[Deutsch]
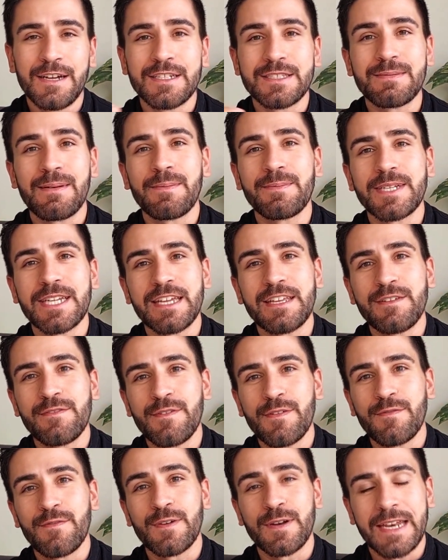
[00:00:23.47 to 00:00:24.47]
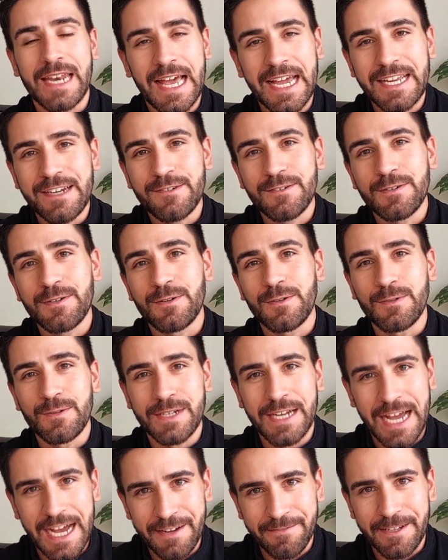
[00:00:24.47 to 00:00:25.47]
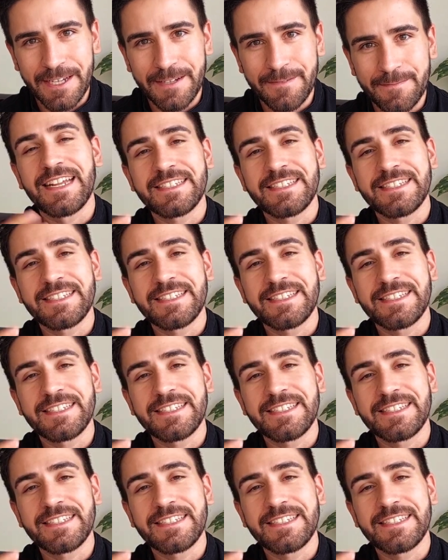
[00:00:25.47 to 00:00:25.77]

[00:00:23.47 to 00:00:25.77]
und zwar mit der Hilfe von Lido und Aave.